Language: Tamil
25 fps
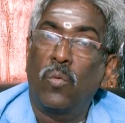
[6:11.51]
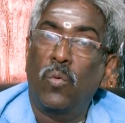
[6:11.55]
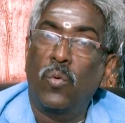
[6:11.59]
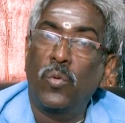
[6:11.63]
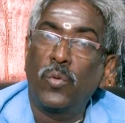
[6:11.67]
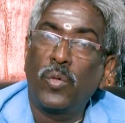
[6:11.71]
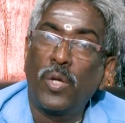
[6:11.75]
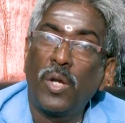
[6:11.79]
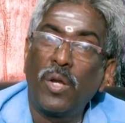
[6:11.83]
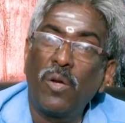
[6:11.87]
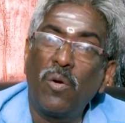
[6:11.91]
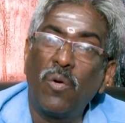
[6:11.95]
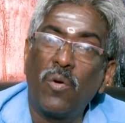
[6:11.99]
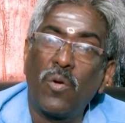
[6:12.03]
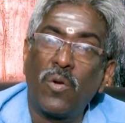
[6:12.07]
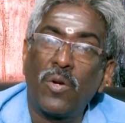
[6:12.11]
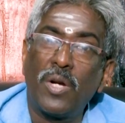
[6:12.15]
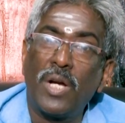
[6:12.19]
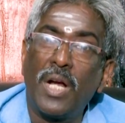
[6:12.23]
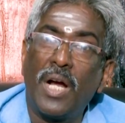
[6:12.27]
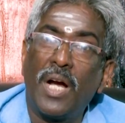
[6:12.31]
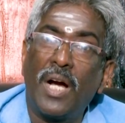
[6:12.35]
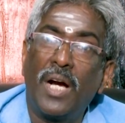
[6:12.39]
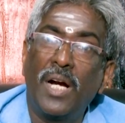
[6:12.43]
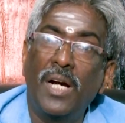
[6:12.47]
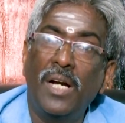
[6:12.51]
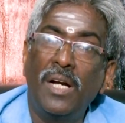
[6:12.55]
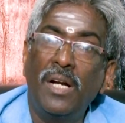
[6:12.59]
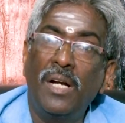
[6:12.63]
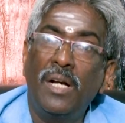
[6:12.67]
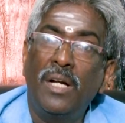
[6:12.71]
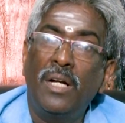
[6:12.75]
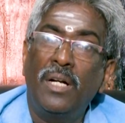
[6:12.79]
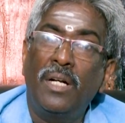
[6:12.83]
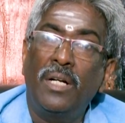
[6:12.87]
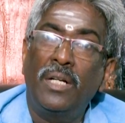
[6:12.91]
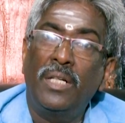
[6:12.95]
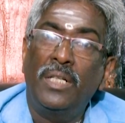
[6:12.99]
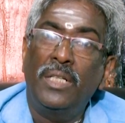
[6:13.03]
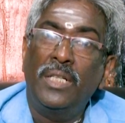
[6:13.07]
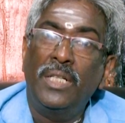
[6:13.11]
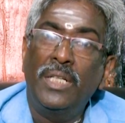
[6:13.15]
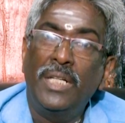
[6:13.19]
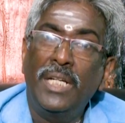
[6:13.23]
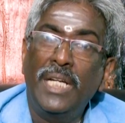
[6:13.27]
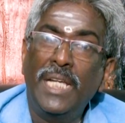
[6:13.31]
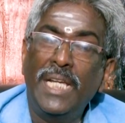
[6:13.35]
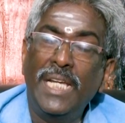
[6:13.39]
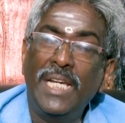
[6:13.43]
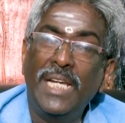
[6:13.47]
ஒரே ஒரு நாள்
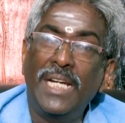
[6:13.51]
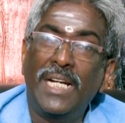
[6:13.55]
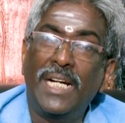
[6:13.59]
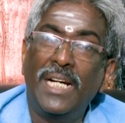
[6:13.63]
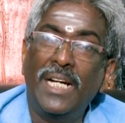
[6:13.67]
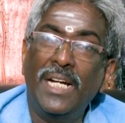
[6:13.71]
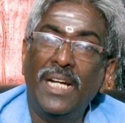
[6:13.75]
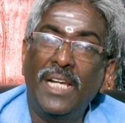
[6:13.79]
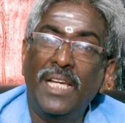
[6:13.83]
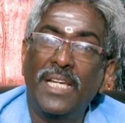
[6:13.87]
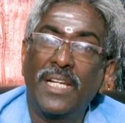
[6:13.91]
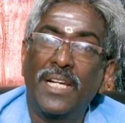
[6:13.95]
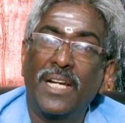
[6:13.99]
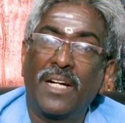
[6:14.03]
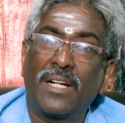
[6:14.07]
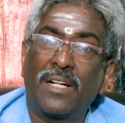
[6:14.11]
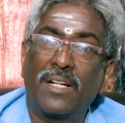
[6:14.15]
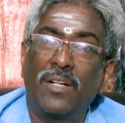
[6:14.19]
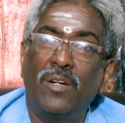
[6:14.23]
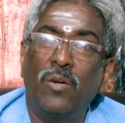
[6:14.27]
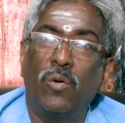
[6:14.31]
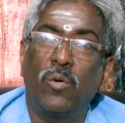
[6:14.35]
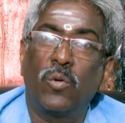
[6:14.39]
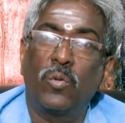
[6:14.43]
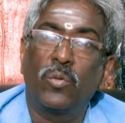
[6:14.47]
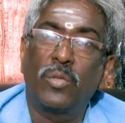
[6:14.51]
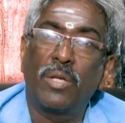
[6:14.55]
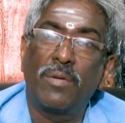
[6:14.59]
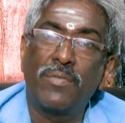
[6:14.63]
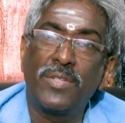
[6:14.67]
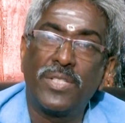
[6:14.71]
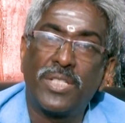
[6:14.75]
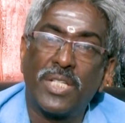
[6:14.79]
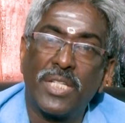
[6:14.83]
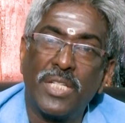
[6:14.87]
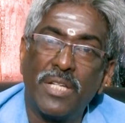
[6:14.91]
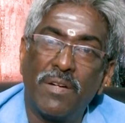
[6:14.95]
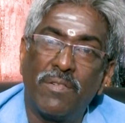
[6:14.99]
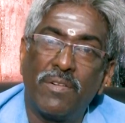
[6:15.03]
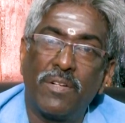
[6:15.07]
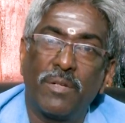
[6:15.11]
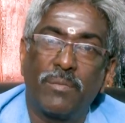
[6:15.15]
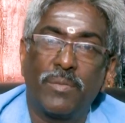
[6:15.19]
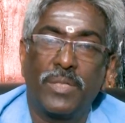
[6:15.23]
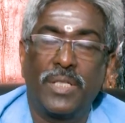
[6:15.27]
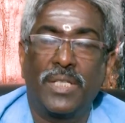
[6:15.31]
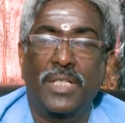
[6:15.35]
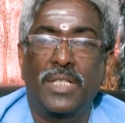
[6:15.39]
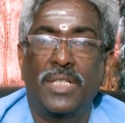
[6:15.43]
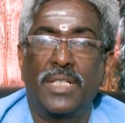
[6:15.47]
நீங்கள் எனக்கு ஒரு உதவி செய்ய
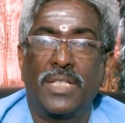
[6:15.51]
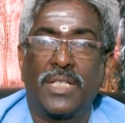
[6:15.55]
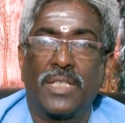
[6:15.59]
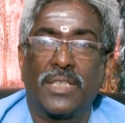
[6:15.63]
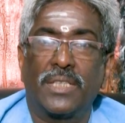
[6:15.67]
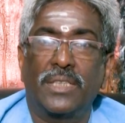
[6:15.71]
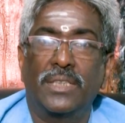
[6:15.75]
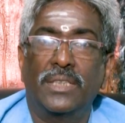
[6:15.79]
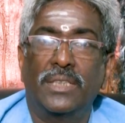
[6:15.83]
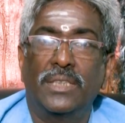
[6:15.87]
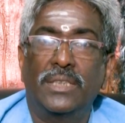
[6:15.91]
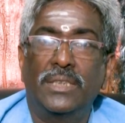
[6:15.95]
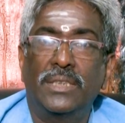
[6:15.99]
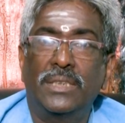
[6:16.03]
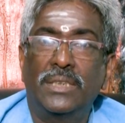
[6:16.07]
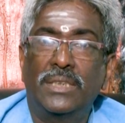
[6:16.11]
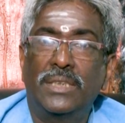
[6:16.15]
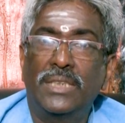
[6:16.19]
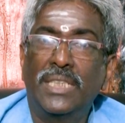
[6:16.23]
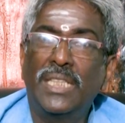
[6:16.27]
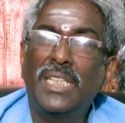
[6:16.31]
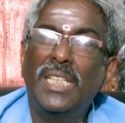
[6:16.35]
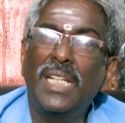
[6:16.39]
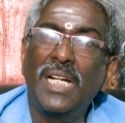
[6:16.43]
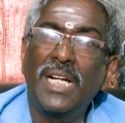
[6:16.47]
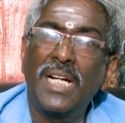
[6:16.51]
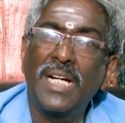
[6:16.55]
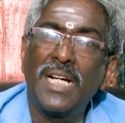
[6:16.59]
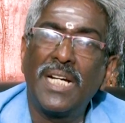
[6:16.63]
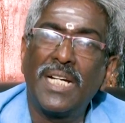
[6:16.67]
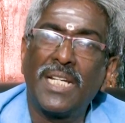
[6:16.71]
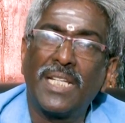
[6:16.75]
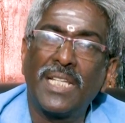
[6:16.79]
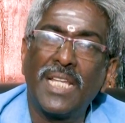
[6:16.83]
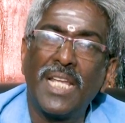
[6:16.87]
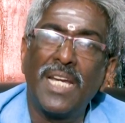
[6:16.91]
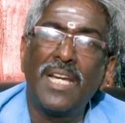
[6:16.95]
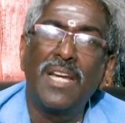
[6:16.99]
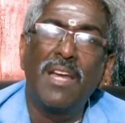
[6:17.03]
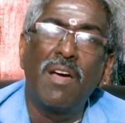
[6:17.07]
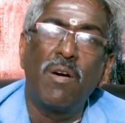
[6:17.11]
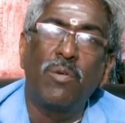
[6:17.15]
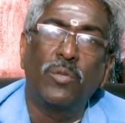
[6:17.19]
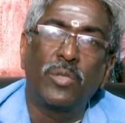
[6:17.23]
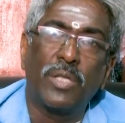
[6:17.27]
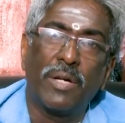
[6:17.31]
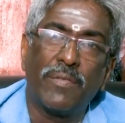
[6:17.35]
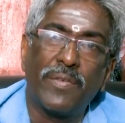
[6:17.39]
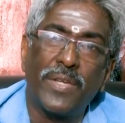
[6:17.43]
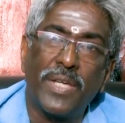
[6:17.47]
வேணும் என்று கேட்டது சிங்கம் கேட்டது என்ன
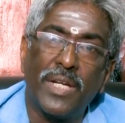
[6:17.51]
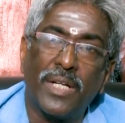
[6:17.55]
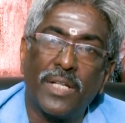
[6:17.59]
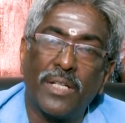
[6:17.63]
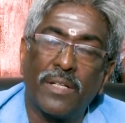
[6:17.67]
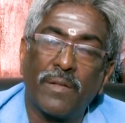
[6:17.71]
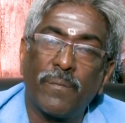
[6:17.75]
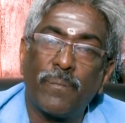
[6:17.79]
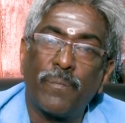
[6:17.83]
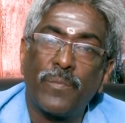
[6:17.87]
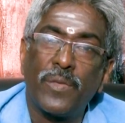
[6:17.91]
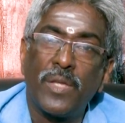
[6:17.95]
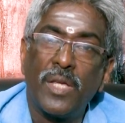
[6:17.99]
உதவி என்று